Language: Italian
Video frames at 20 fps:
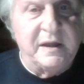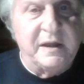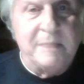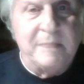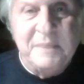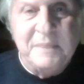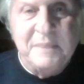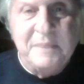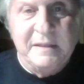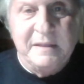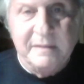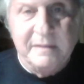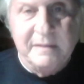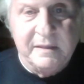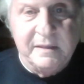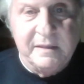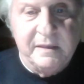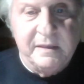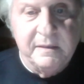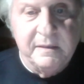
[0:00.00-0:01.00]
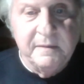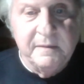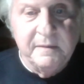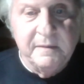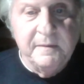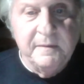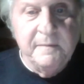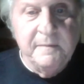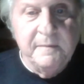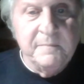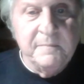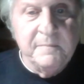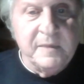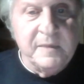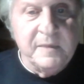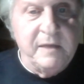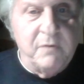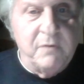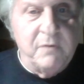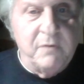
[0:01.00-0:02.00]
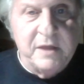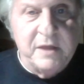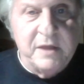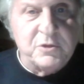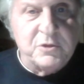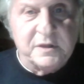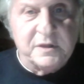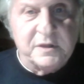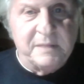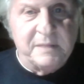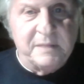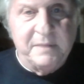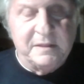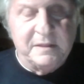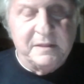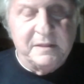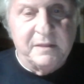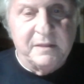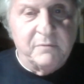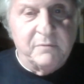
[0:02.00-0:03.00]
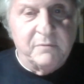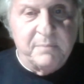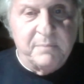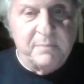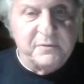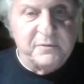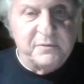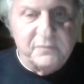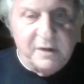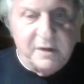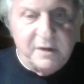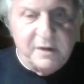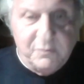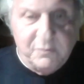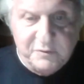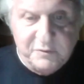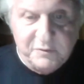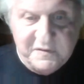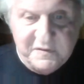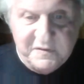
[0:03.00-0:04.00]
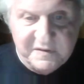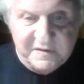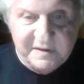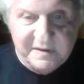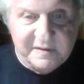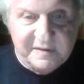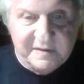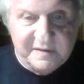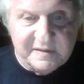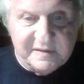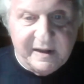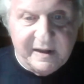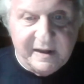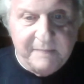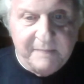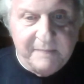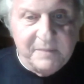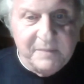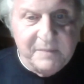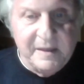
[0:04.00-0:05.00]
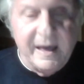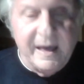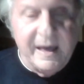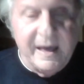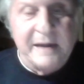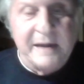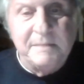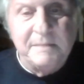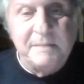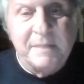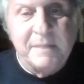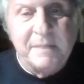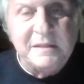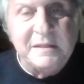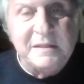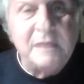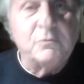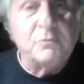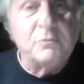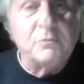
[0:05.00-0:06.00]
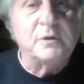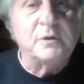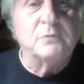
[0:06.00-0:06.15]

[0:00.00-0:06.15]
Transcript: la Bindi, che non è certamente una persona non di sinistra, ha ribadito le